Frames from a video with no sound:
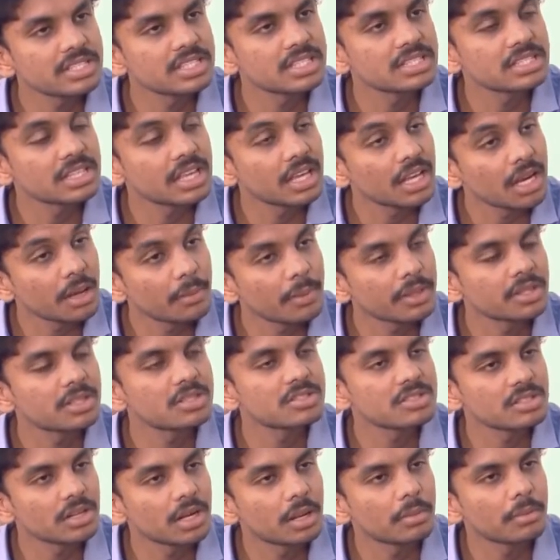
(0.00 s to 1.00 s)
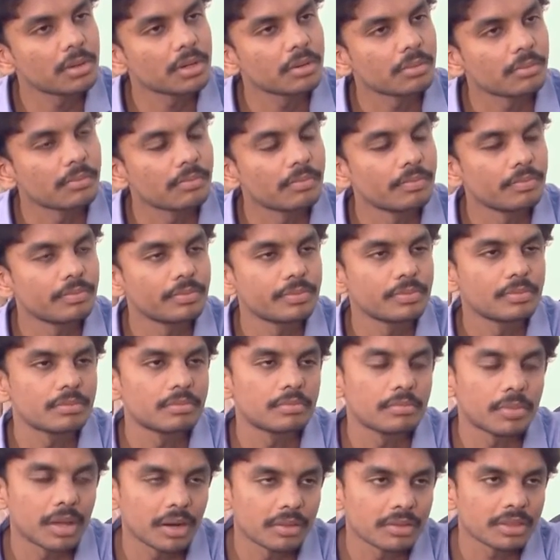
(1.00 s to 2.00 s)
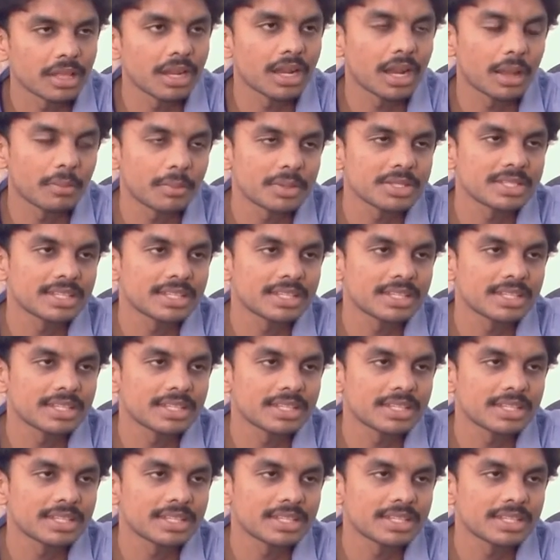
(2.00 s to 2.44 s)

ప్రవేశిస్తాయని ఆ మతస్థుల నమ్మకం మనం దాన్ని